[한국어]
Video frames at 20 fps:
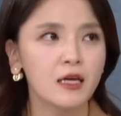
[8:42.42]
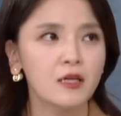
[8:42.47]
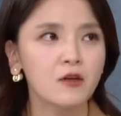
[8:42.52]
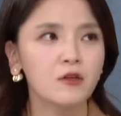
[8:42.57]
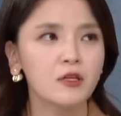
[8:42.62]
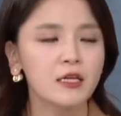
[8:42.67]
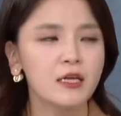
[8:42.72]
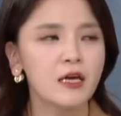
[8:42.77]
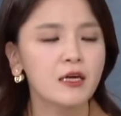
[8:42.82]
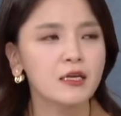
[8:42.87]

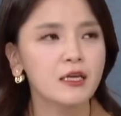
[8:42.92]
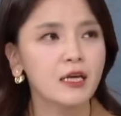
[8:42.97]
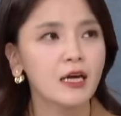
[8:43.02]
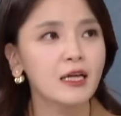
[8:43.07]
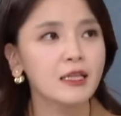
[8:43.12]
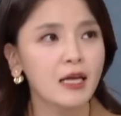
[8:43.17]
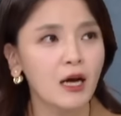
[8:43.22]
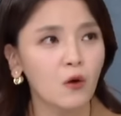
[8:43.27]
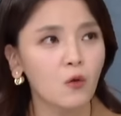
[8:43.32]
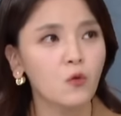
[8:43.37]
이런 이야기가
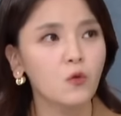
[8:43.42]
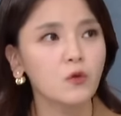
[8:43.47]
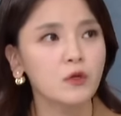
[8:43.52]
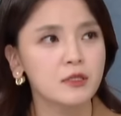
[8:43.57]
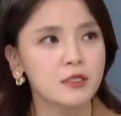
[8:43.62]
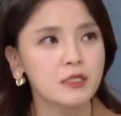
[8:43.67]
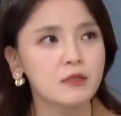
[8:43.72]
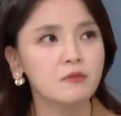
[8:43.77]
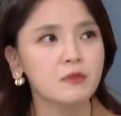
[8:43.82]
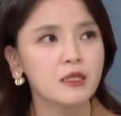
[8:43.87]
나오고
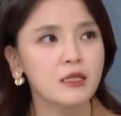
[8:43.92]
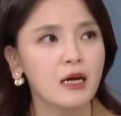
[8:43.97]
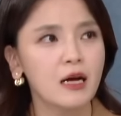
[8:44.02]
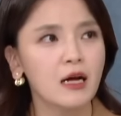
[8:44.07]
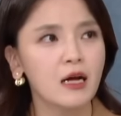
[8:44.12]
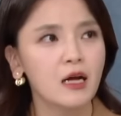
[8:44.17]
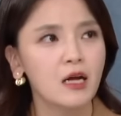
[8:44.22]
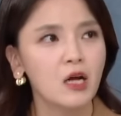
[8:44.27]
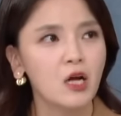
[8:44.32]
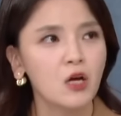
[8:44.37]
있습니다.